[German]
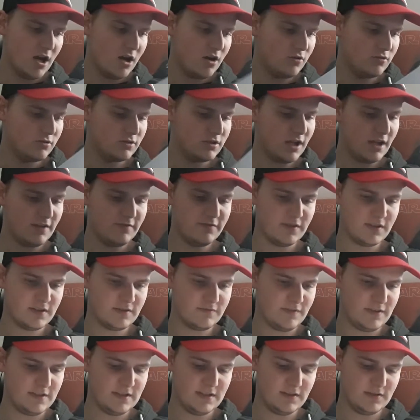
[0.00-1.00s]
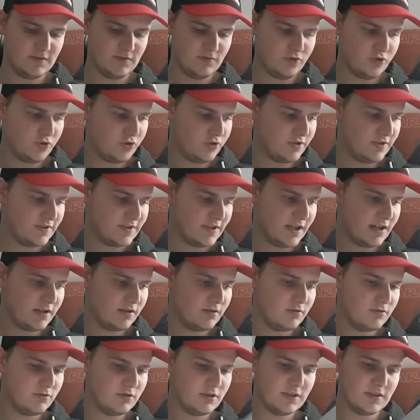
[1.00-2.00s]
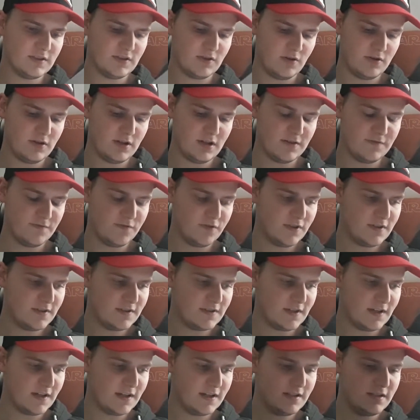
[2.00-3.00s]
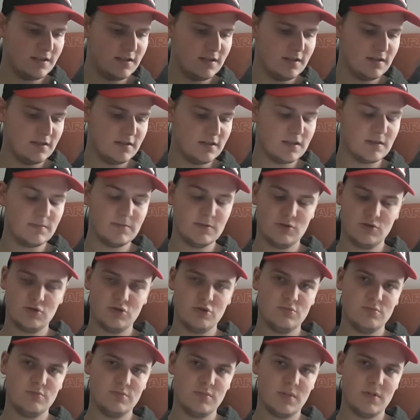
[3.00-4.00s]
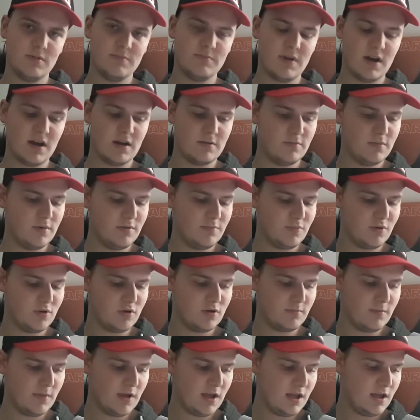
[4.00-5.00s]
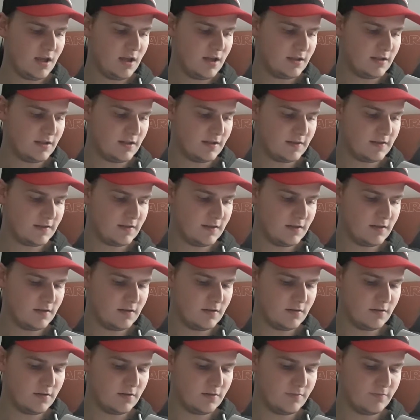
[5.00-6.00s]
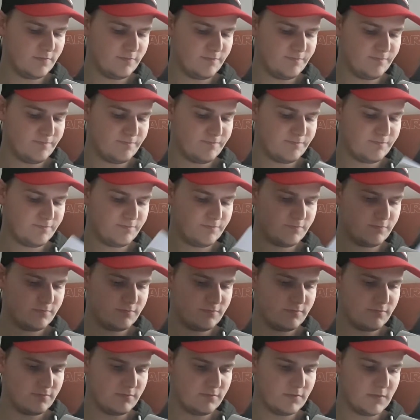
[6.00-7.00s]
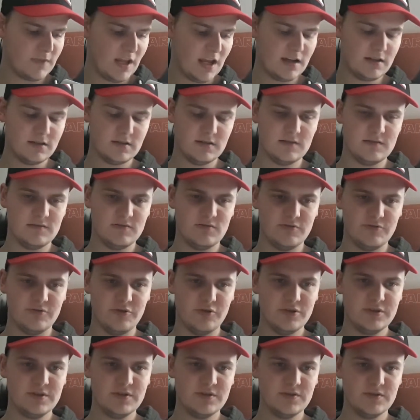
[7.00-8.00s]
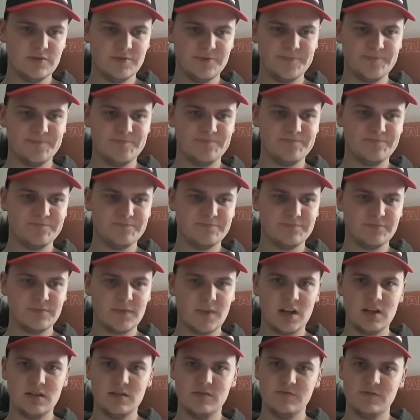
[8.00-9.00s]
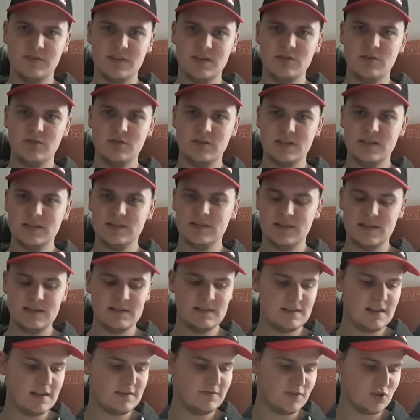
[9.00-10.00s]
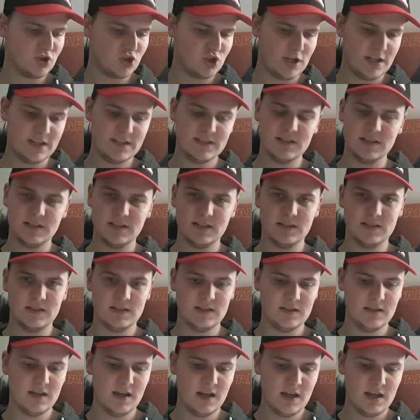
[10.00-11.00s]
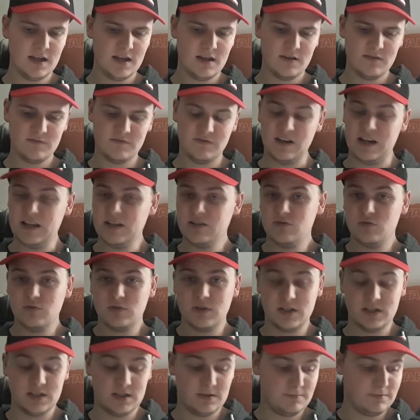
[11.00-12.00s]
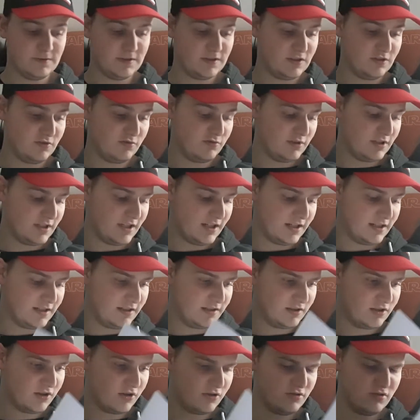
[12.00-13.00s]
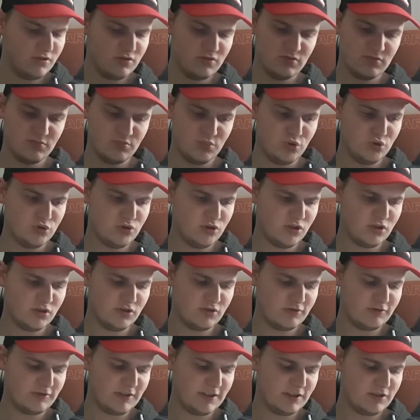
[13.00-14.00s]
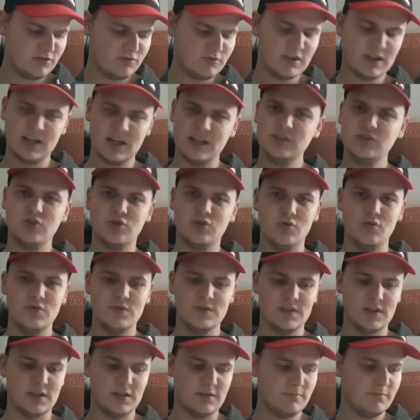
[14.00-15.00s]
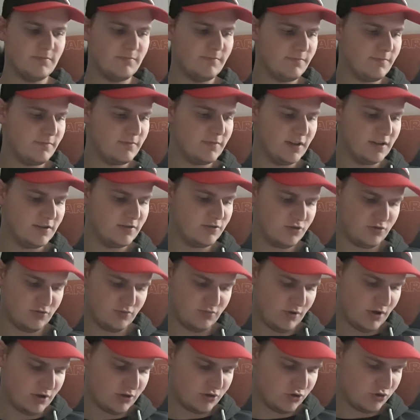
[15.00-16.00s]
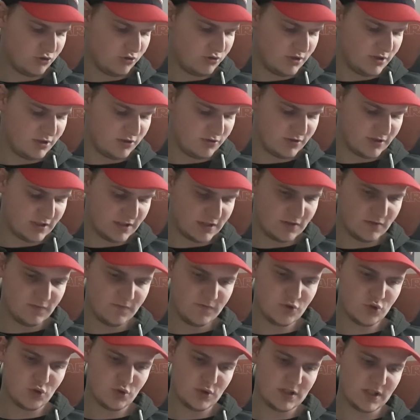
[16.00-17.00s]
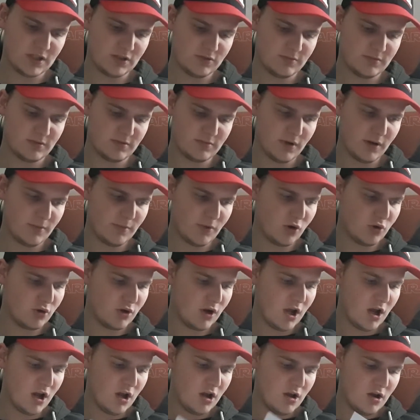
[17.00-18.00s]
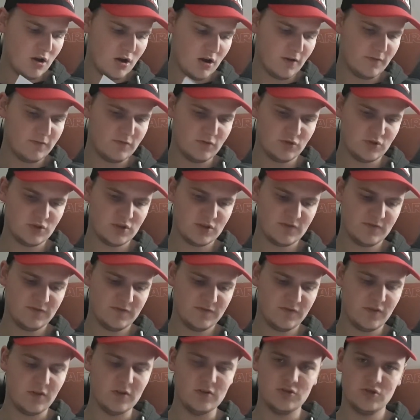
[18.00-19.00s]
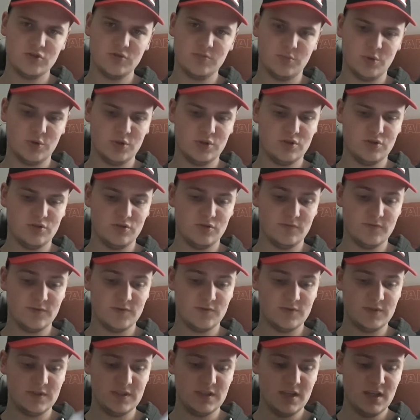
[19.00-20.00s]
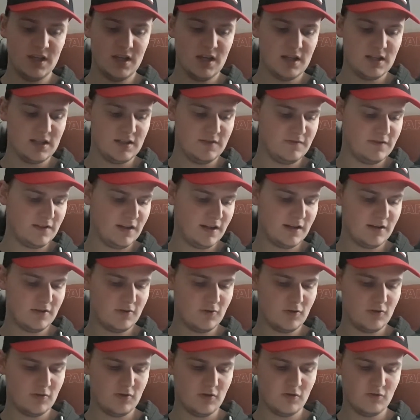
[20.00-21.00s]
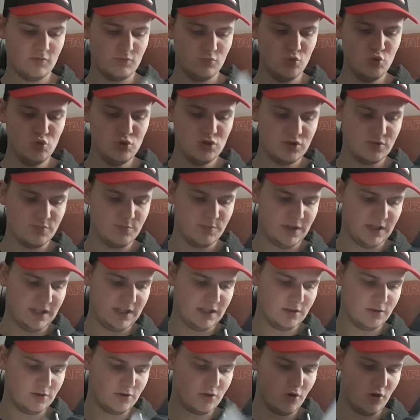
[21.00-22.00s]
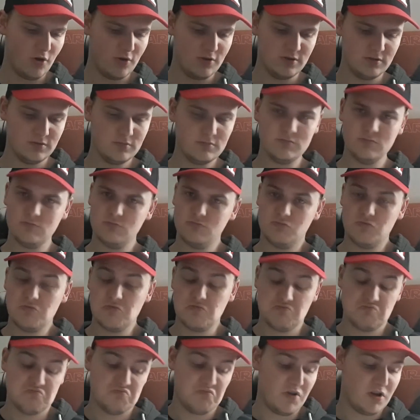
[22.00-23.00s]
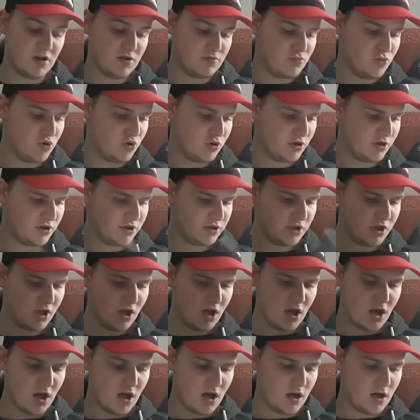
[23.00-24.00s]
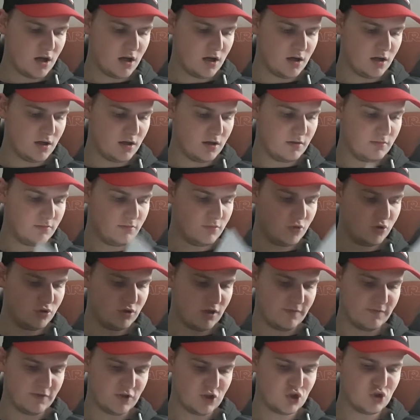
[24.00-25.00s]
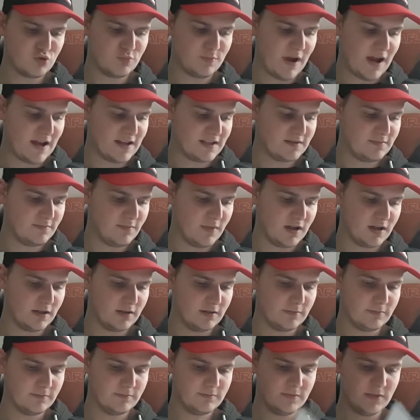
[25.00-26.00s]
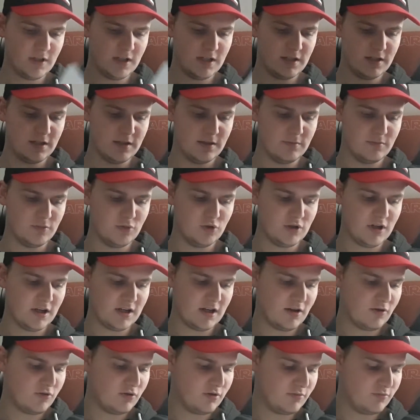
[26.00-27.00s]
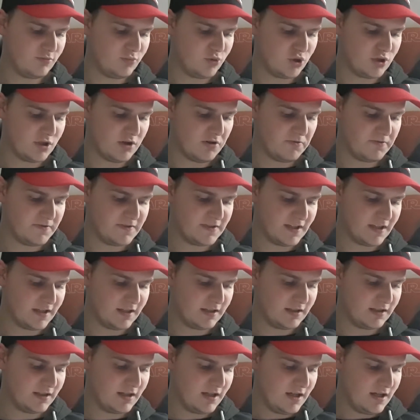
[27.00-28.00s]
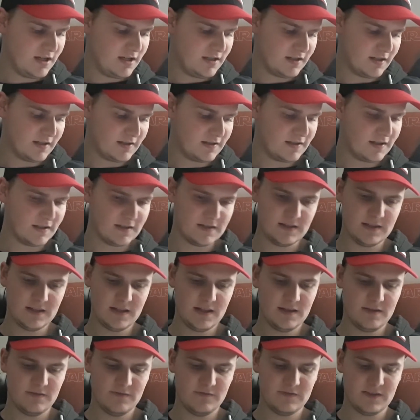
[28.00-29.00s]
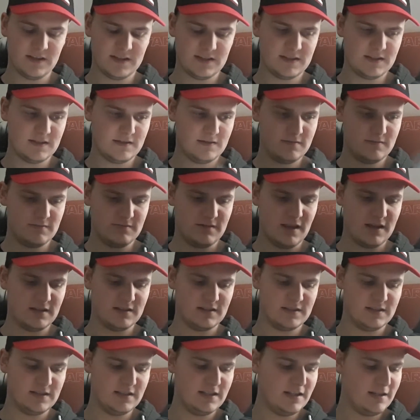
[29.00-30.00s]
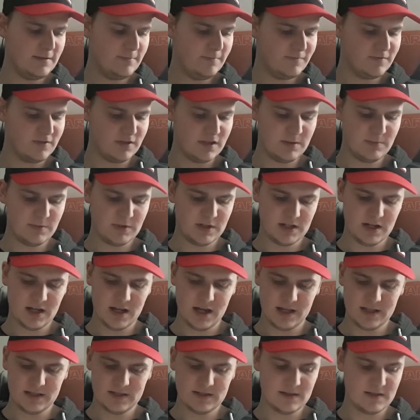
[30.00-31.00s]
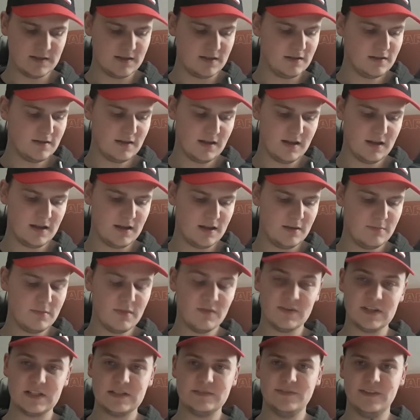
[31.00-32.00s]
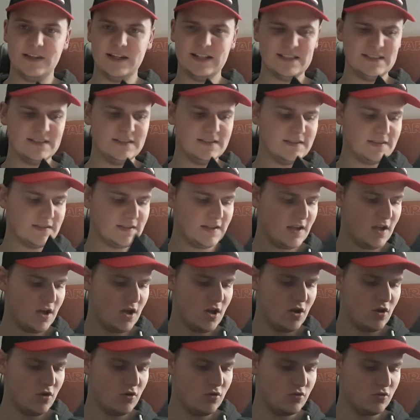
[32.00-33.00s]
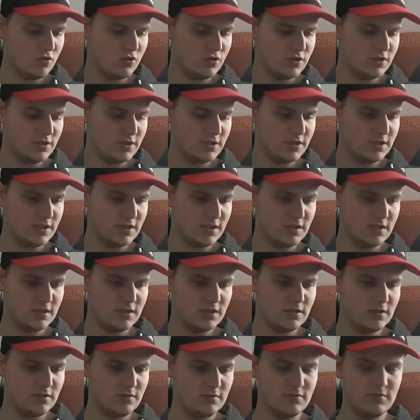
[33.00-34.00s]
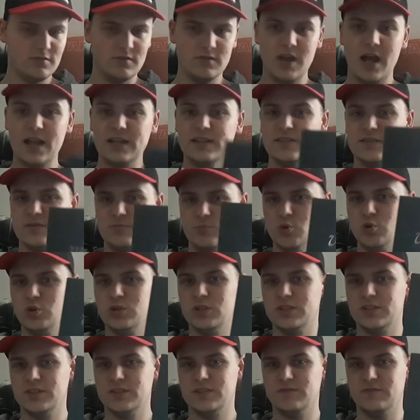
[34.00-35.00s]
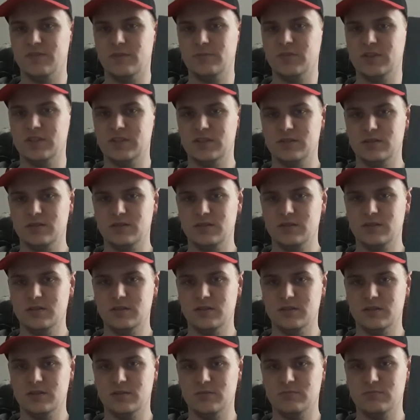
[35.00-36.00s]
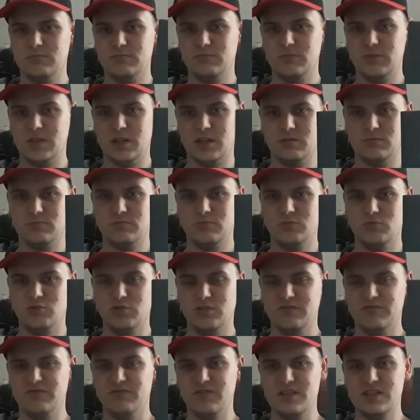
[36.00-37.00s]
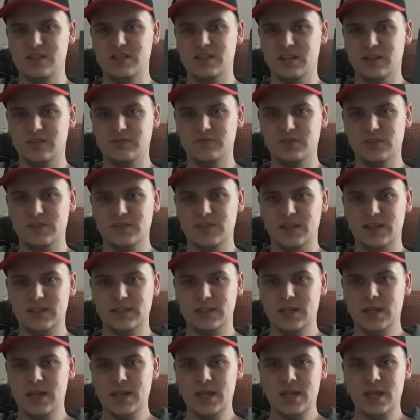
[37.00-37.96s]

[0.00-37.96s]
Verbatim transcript: Und einfach, weiß nicht, so schöne Sachen. Und es könnte halt wirklich sein, äh, das habe ich auch schon bei ein paar mitbekommen, dass ähm, ja, die Leute, äh, die, denen, denen es etwas schlechter geht, die vielleicht sogar an Depressionen leiden, könnte so ein Buch doch vielleicht sogar ganz schön sein. Weil, ja, schöne Illustrationen, wie schon gesagt, aber auch hoffnungsvolle Sprüche irgendwie so, die, die vielleicht dann auch Mut bringen können, wäre möglich, ähm, und einfach Spaß machen ähm, und dann auch ein bisschen aufzeigen, dass das, äh, dass, ja, das Leben von jemandem Einzelnen äh, immer was wert ist und äh, alles möglich ist, wenn man äh, ja, nur den Willen dafür zeigt.